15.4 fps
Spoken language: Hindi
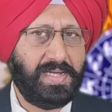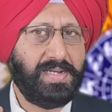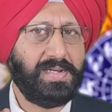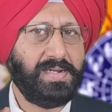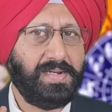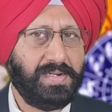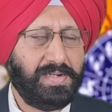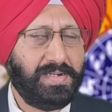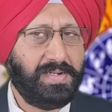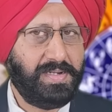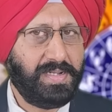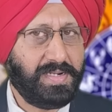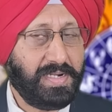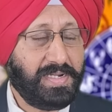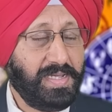धन
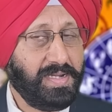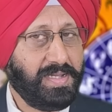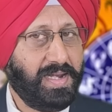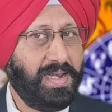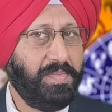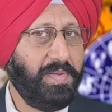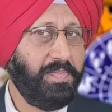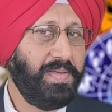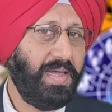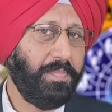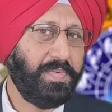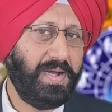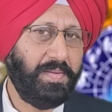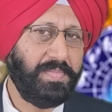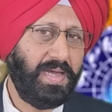इकट्ठा करने में भी
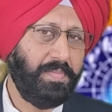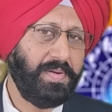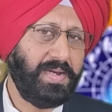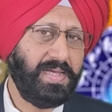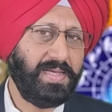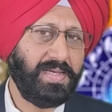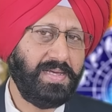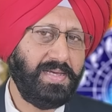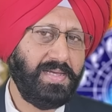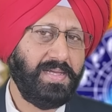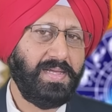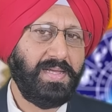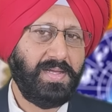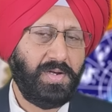आप कामयाब रहेंगे